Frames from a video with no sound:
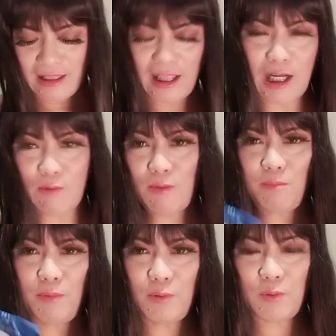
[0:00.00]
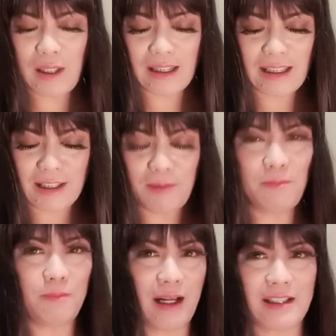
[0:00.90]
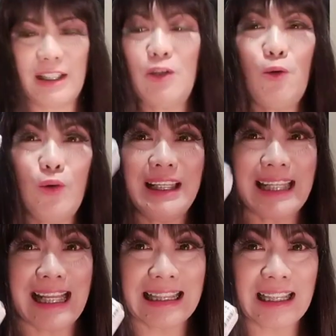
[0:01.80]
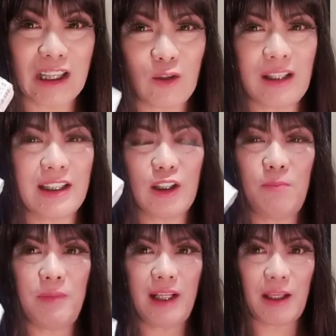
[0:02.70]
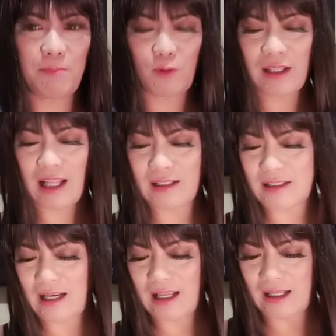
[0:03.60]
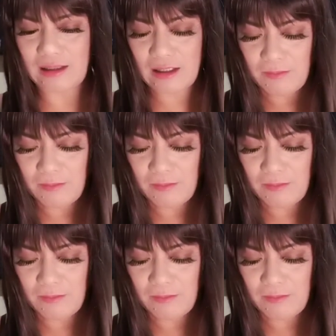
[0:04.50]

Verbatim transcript: Dalawang blue at isang box. Iuhuli natin to kasi ito yung pinaka-importante sa lahat.